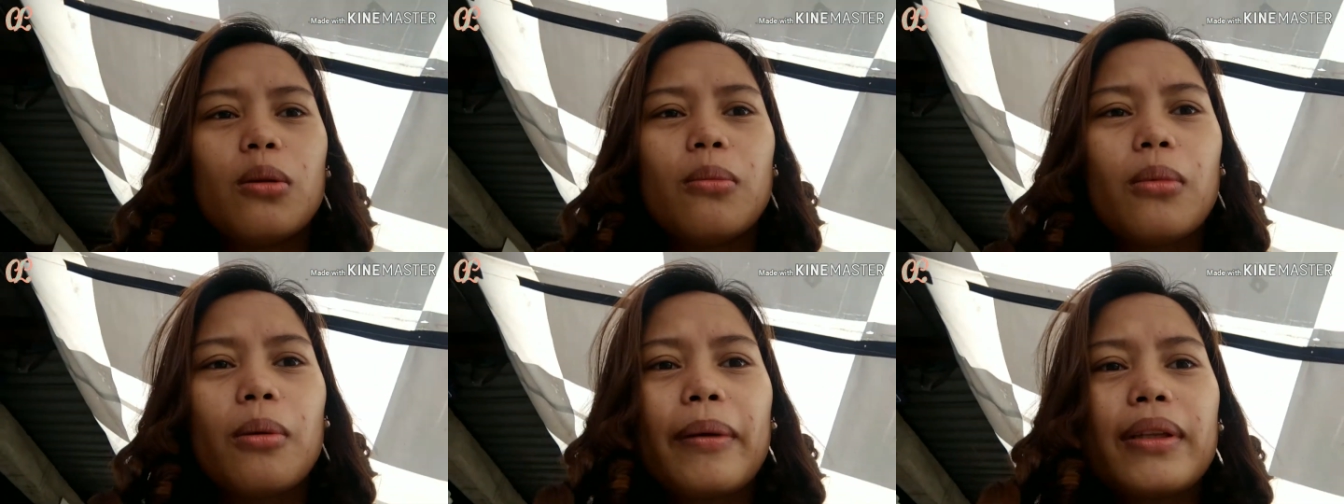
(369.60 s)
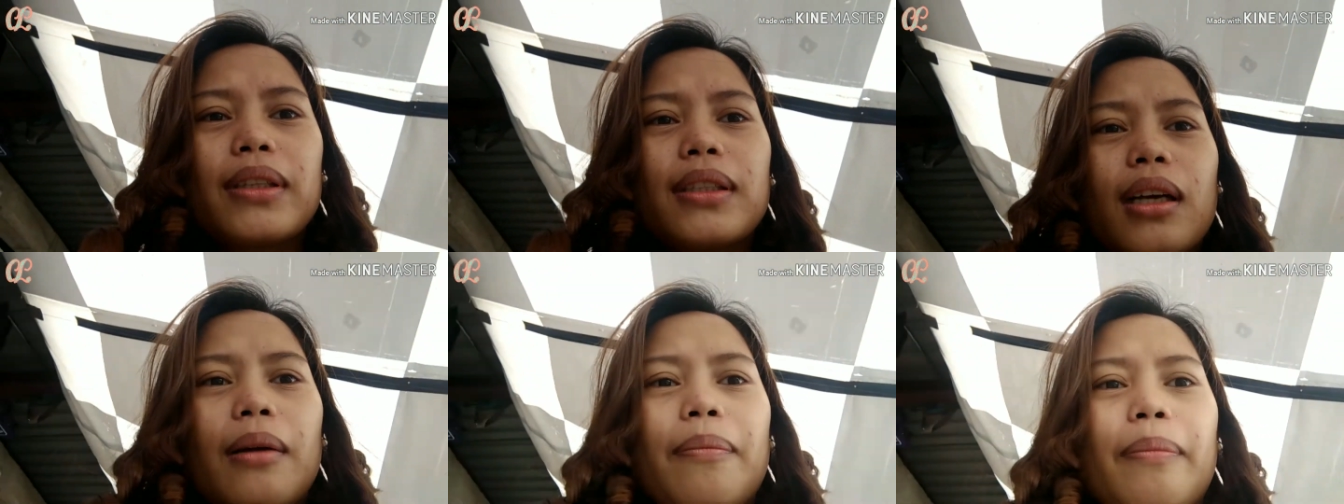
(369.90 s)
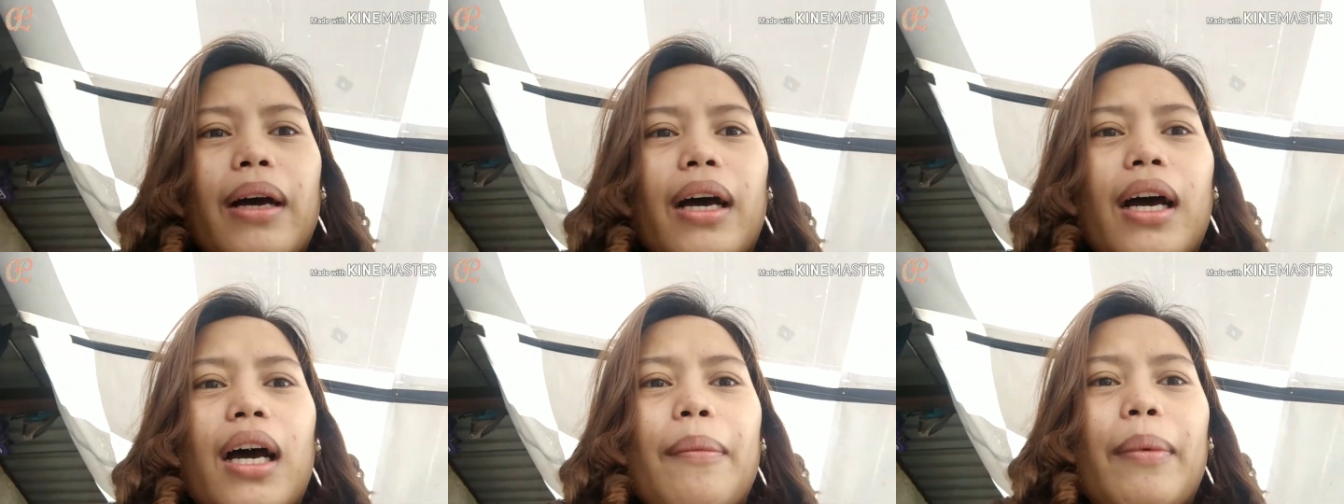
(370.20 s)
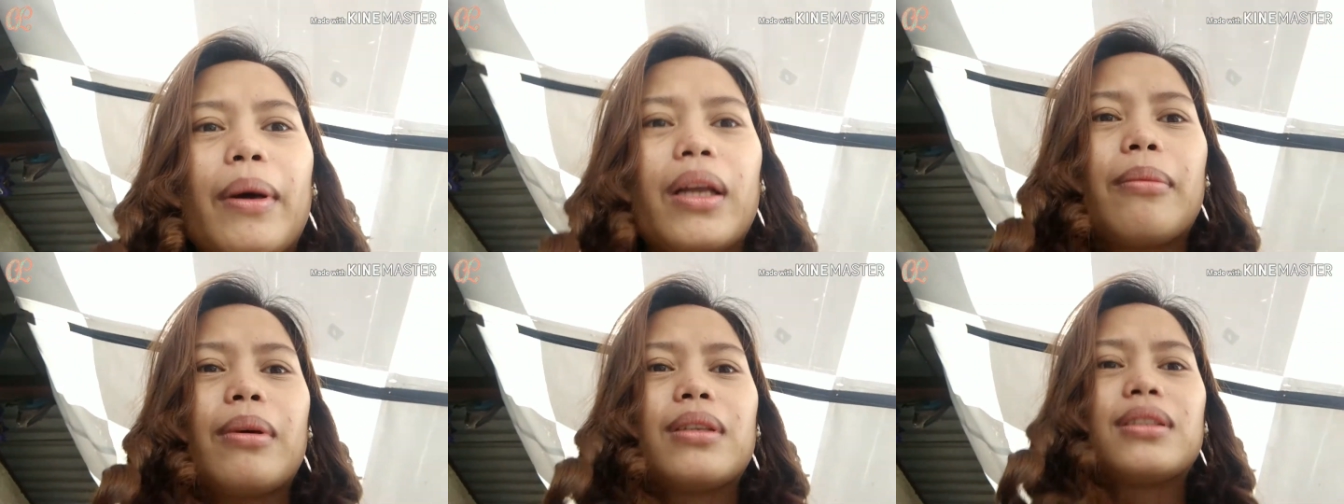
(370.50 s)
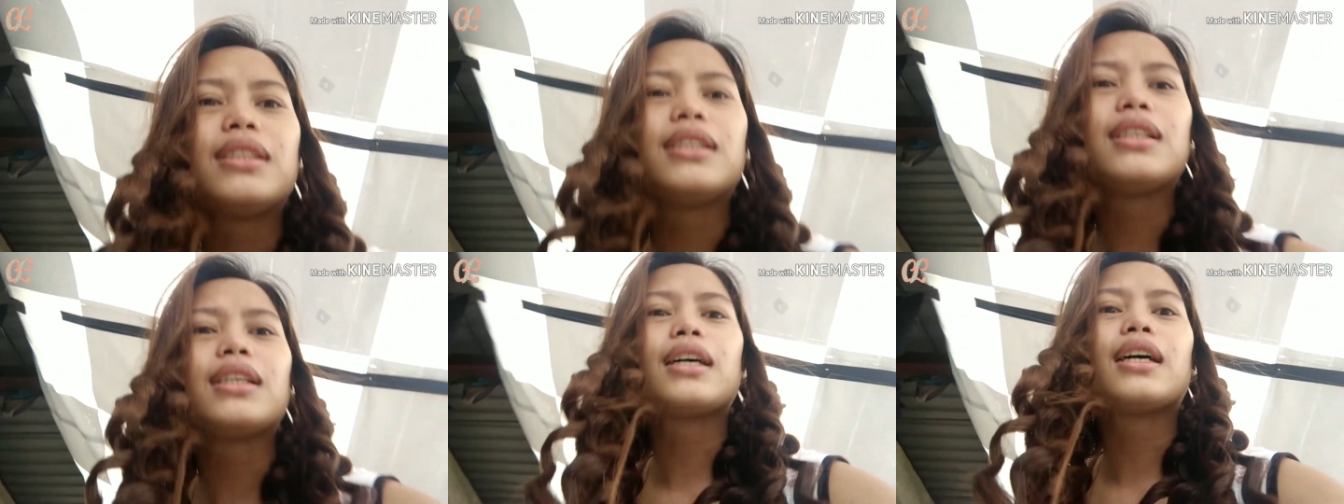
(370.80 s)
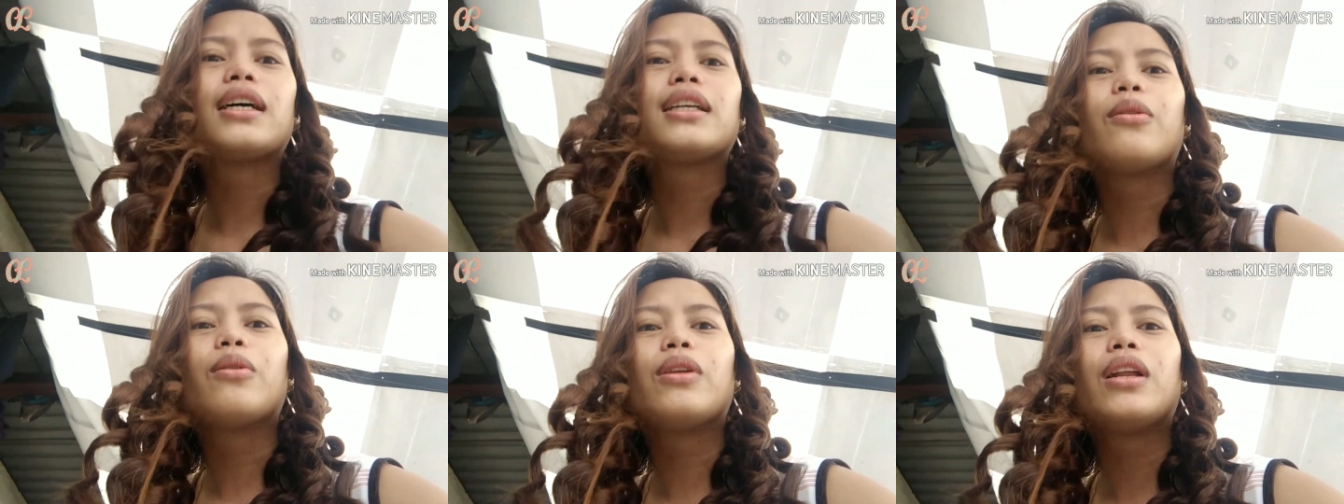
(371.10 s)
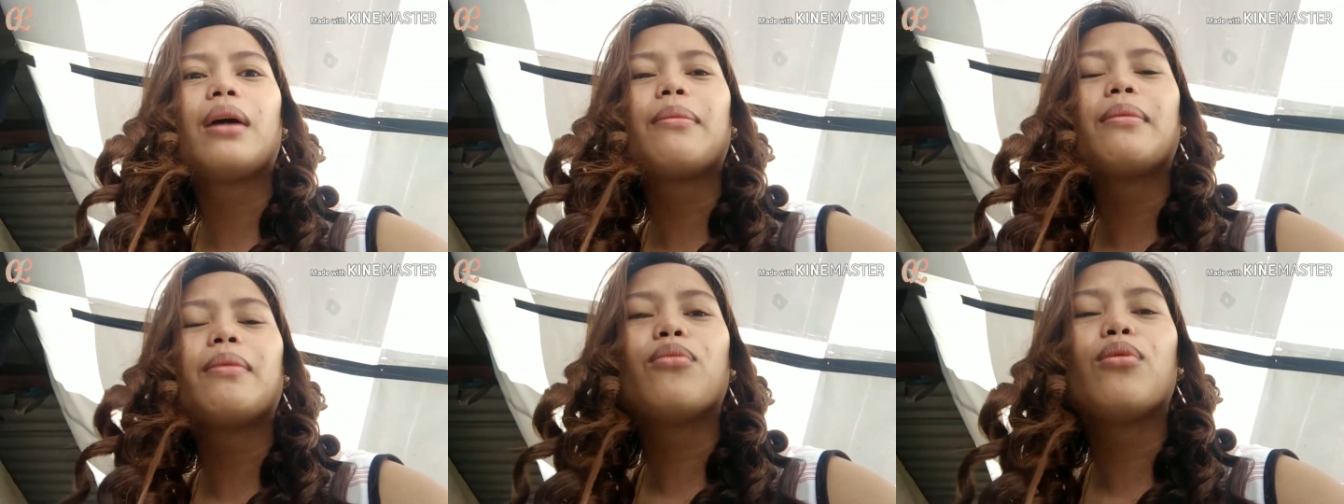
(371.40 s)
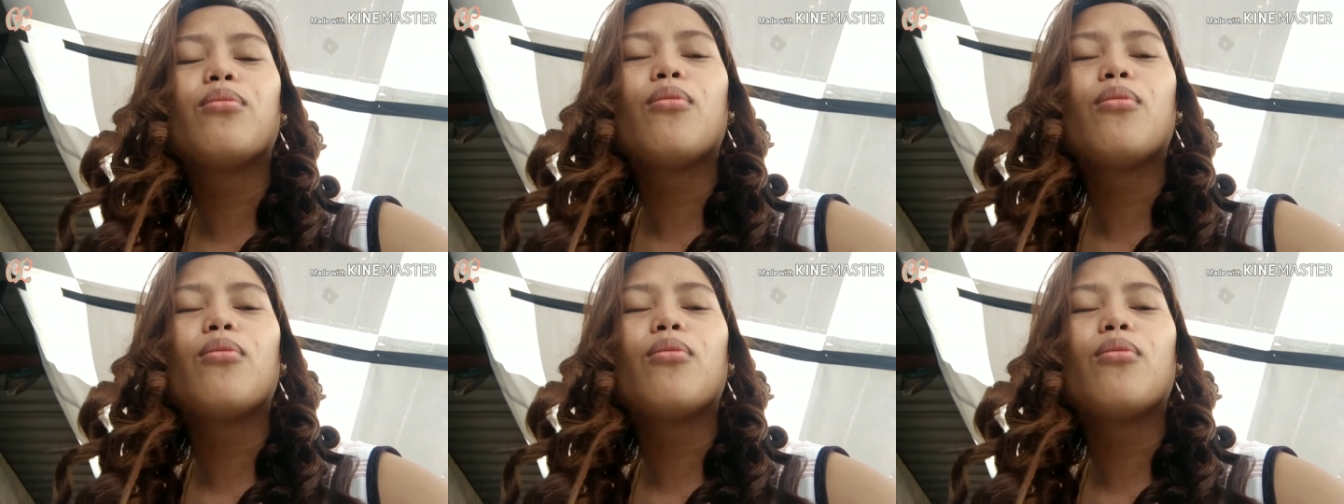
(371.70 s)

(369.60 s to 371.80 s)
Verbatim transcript: Lipad ka pa para masira ka na. Wala kaming